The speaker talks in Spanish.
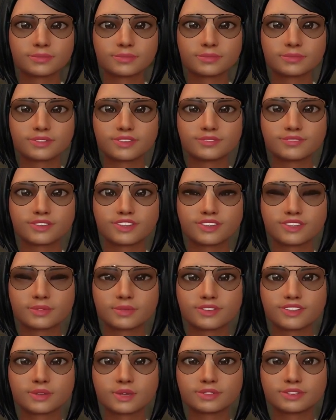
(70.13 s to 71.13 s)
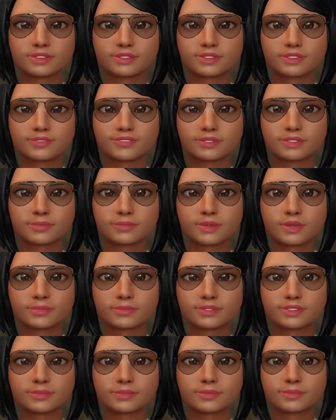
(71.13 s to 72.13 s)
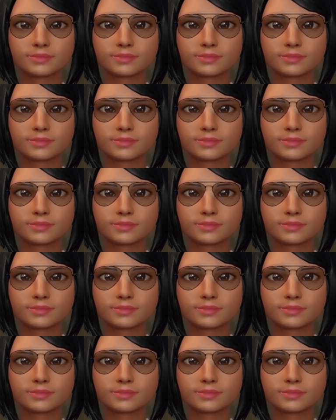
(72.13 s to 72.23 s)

Si bien apoyamos al sindicato,